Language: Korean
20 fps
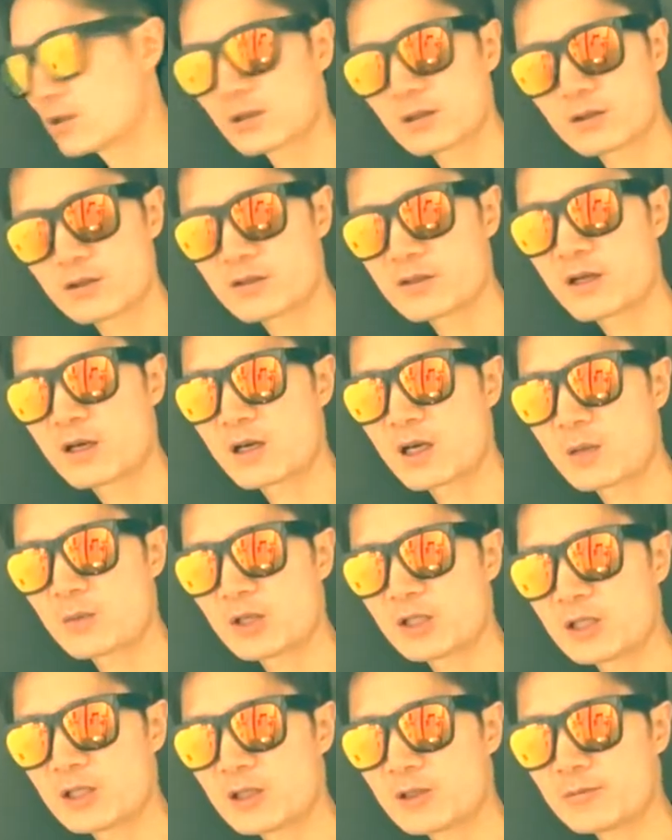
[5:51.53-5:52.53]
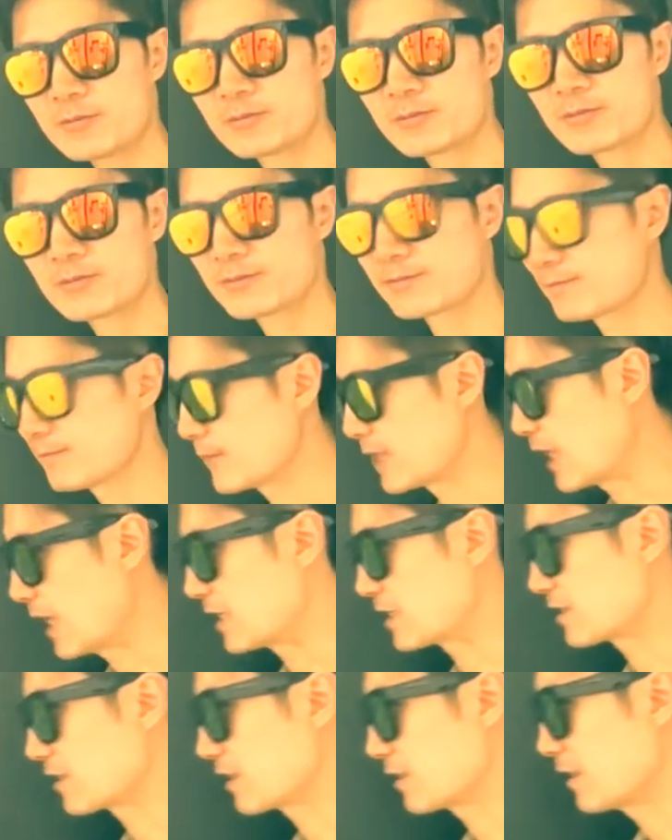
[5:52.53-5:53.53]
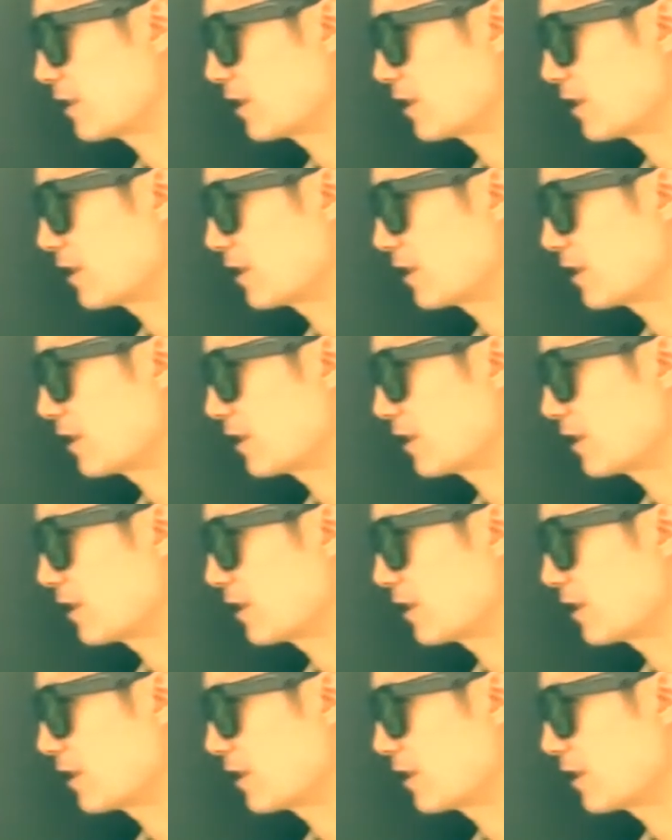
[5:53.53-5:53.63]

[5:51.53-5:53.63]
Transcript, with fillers: 그런 사랑 해봤니? 아직은